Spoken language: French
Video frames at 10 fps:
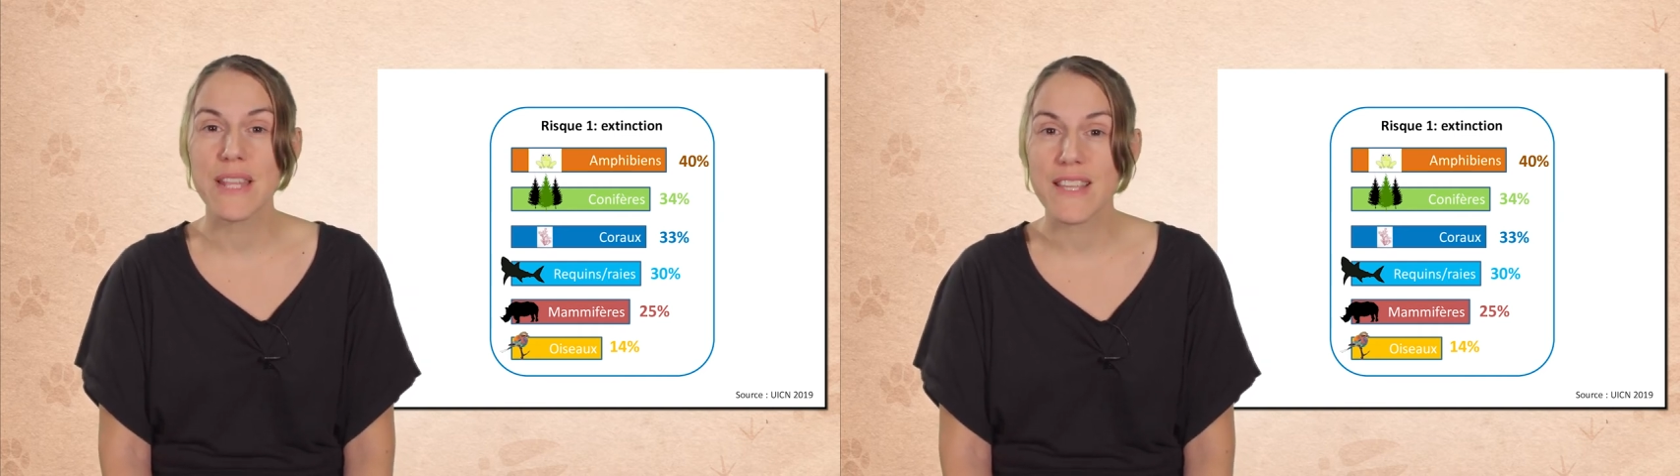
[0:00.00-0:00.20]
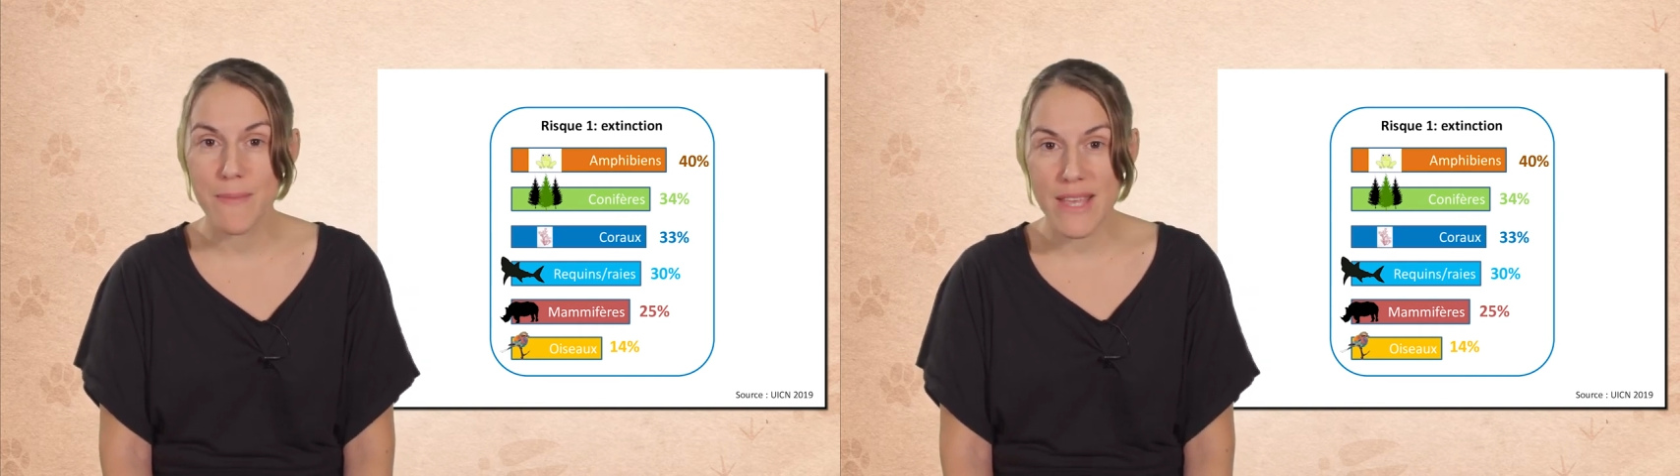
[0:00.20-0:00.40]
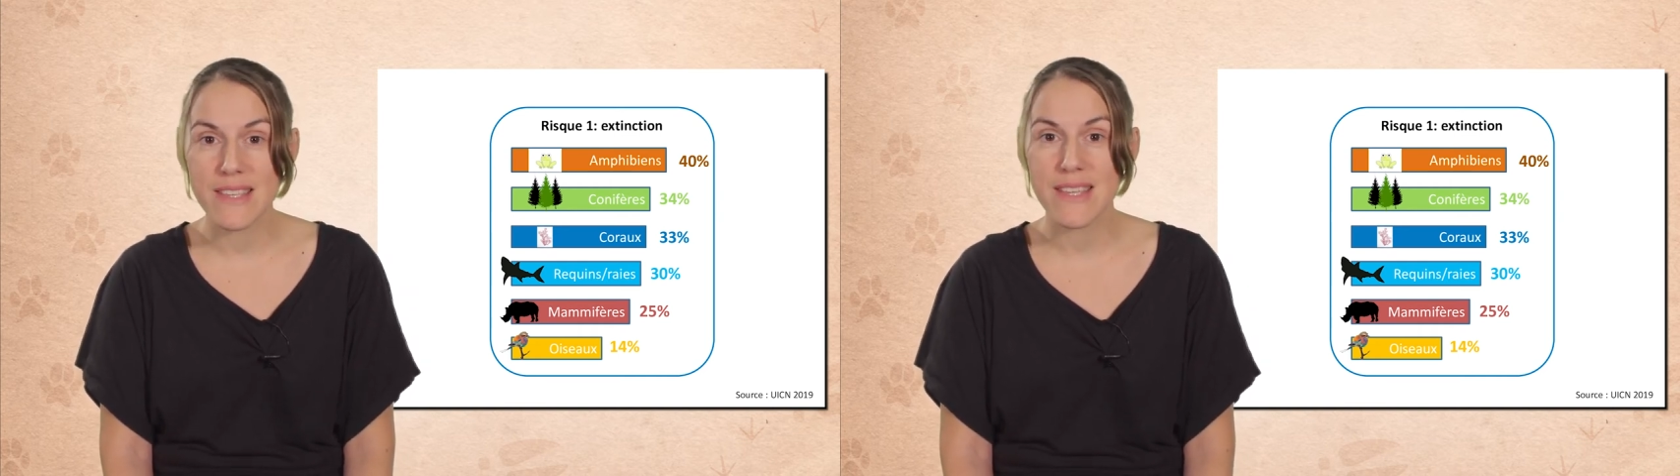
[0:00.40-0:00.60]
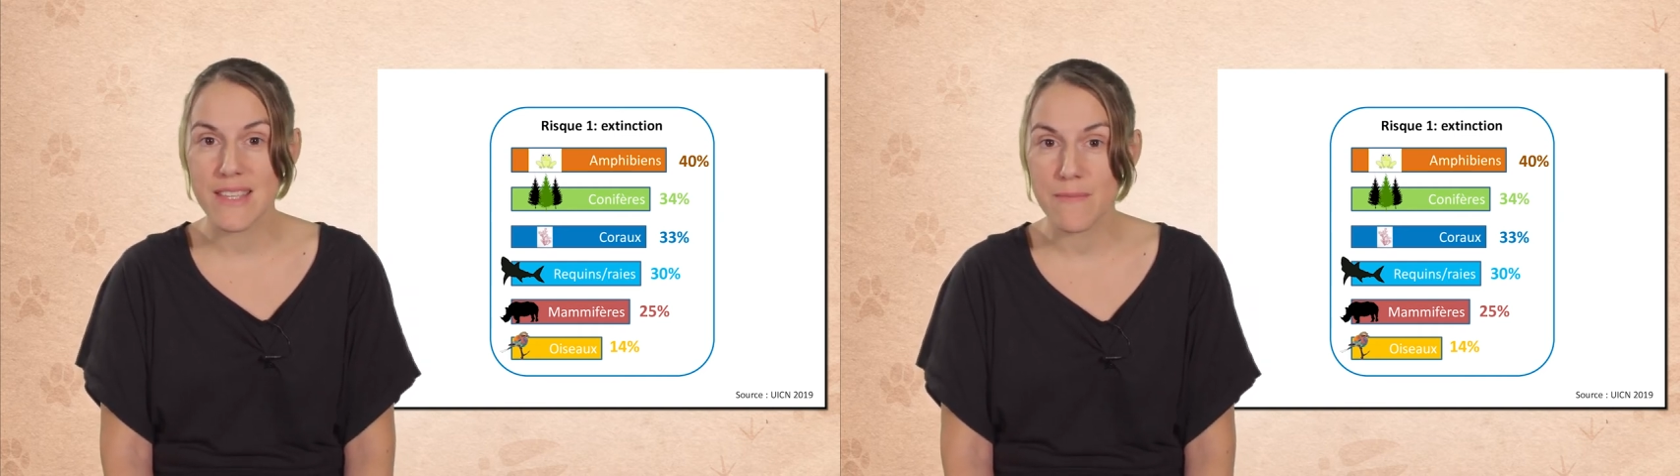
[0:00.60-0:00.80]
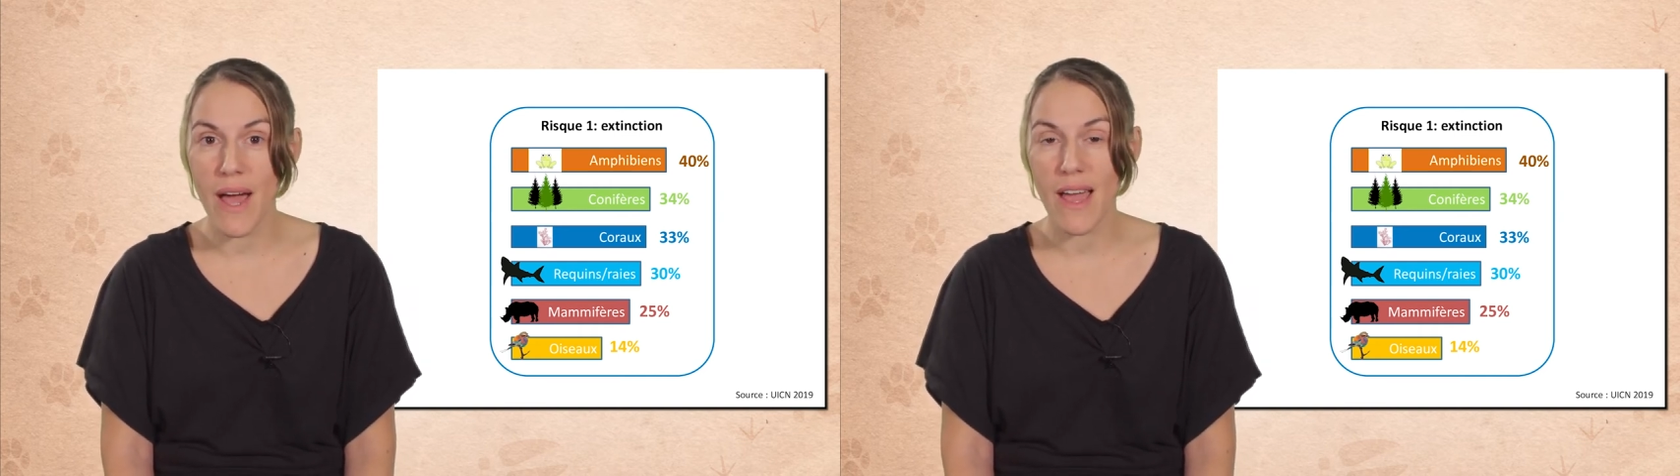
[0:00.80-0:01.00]
000 espèces qui
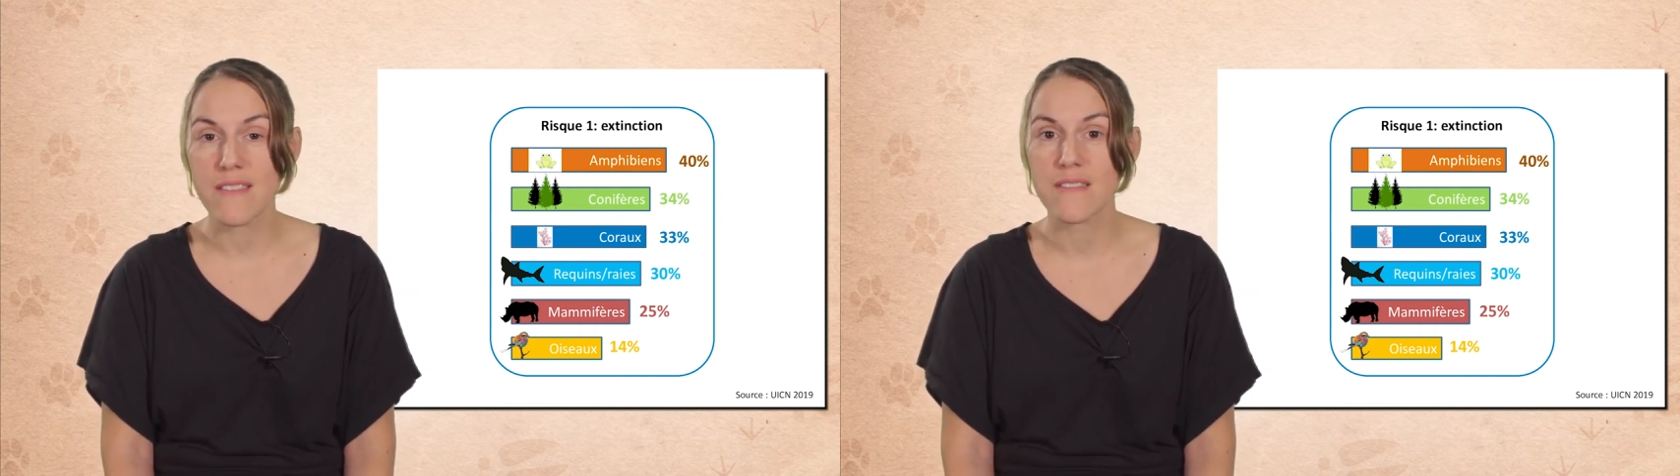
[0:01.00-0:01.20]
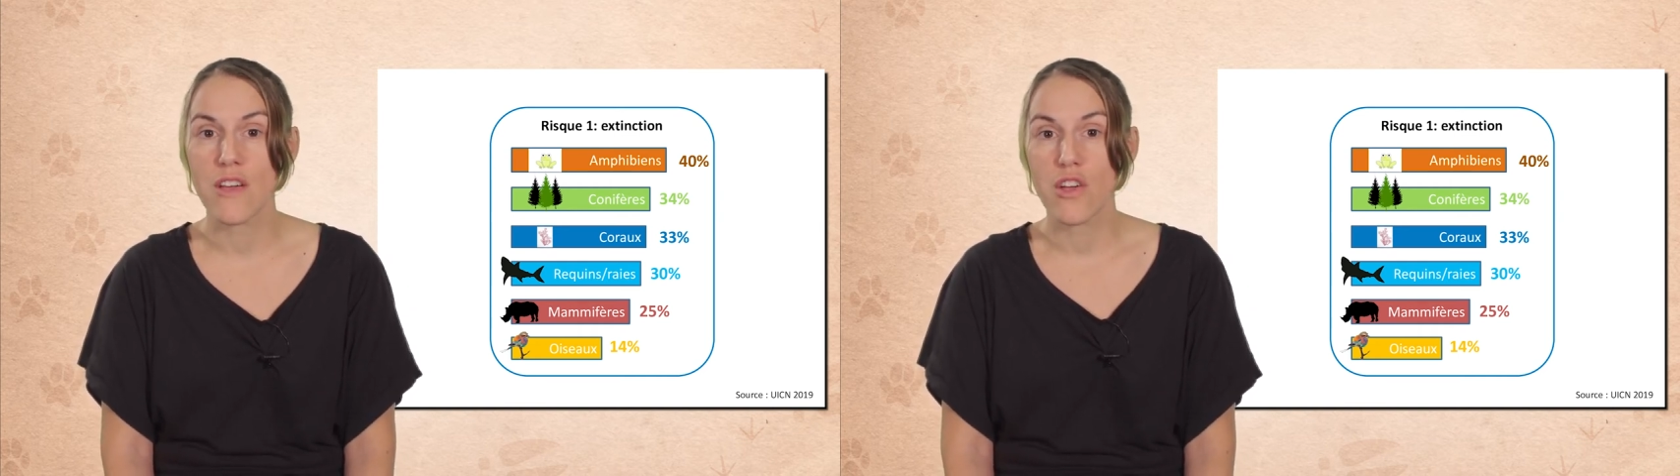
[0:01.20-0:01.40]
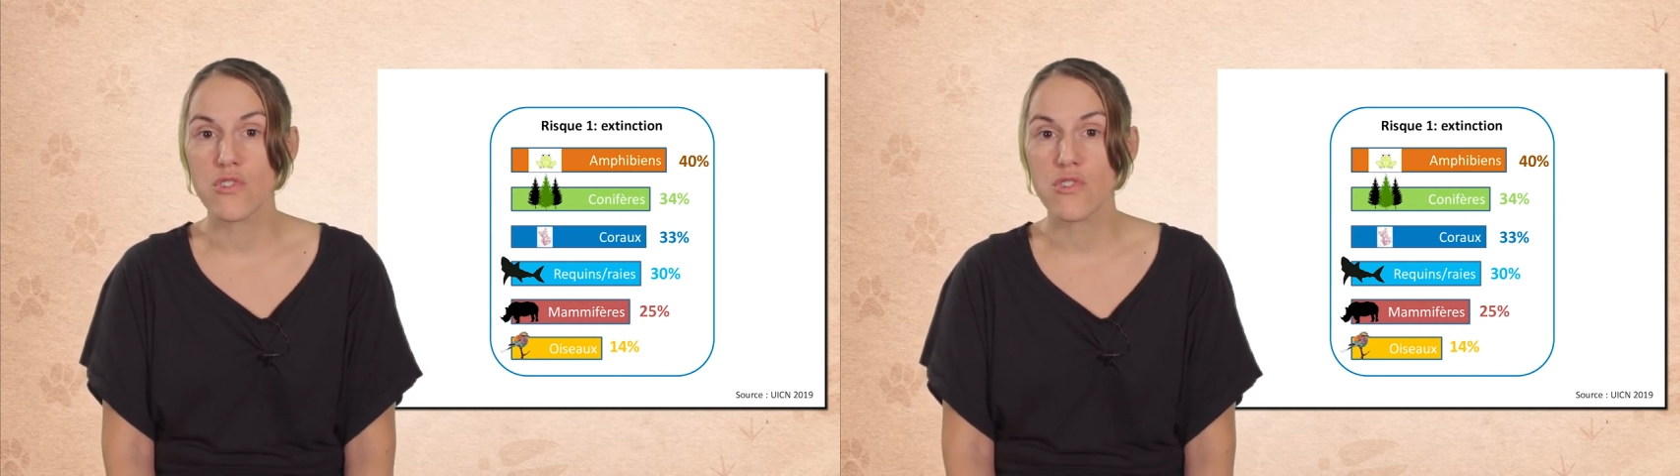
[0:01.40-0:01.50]
disparaissent,